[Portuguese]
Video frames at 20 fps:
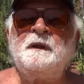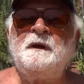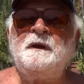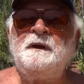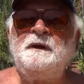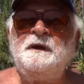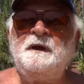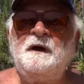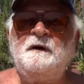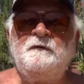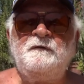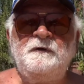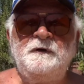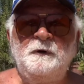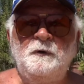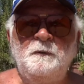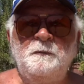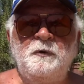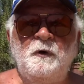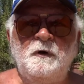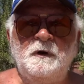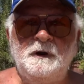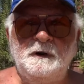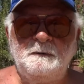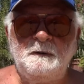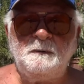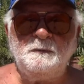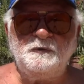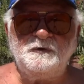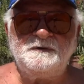E havia um
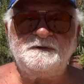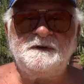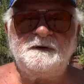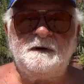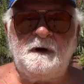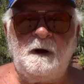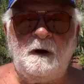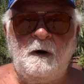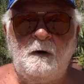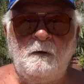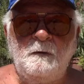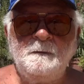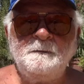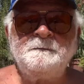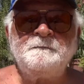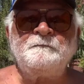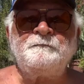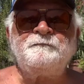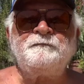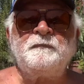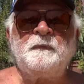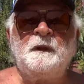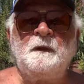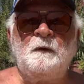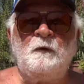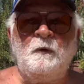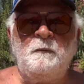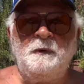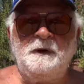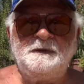programa musical
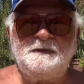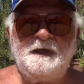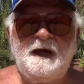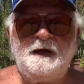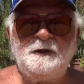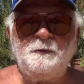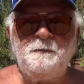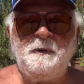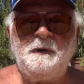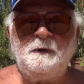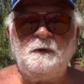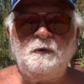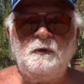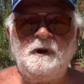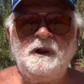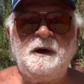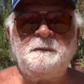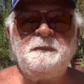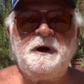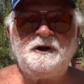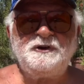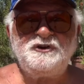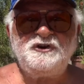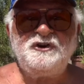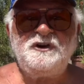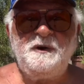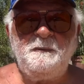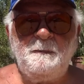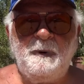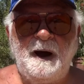comandado pelo
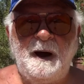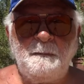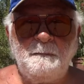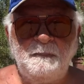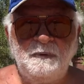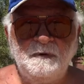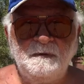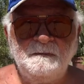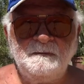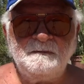Lamartine Babo.